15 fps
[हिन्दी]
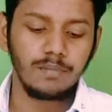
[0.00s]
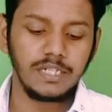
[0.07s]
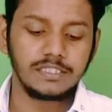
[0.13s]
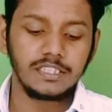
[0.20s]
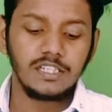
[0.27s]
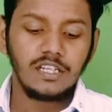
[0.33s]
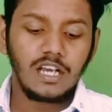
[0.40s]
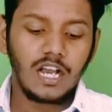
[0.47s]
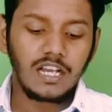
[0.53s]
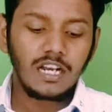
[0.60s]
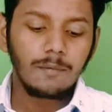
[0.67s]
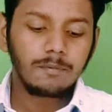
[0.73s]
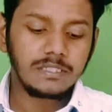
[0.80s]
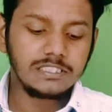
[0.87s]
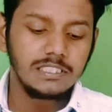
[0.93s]
बट
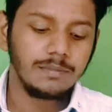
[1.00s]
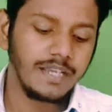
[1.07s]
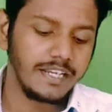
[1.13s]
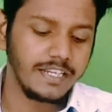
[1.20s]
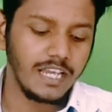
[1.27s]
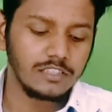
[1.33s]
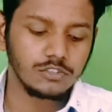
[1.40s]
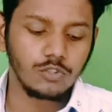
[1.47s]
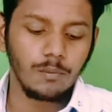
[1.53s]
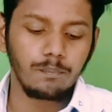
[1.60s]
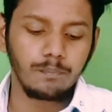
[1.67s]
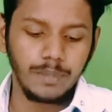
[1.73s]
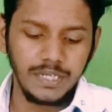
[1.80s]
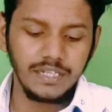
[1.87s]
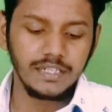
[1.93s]
अगर आप किसी भी एरियाज़ को
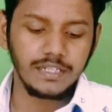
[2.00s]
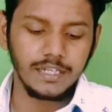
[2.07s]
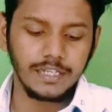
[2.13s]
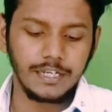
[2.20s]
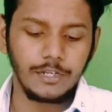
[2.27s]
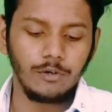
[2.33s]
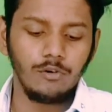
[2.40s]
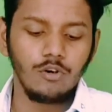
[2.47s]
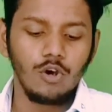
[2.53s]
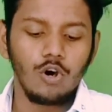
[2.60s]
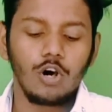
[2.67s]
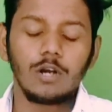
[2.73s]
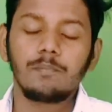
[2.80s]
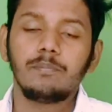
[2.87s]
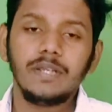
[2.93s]
पिन कर रहे हो
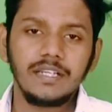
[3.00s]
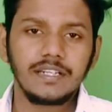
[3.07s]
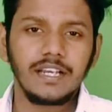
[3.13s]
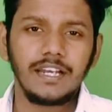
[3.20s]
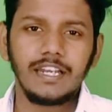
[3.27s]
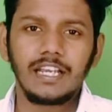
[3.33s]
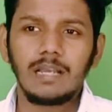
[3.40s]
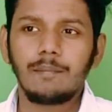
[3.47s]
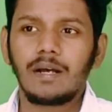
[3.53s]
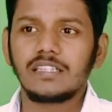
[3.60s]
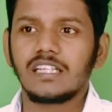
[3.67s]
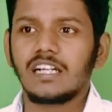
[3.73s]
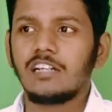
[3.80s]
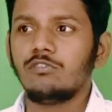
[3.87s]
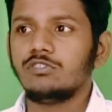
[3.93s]
और पिन करने के
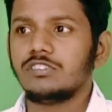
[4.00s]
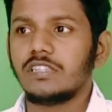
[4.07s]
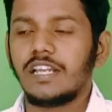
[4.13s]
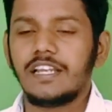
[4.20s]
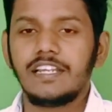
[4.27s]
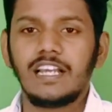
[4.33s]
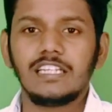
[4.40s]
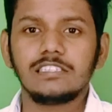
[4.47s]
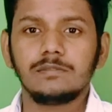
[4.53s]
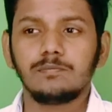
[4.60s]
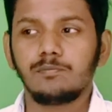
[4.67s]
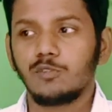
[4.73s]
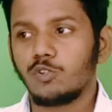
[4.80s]
बाद अगर उस एरियाज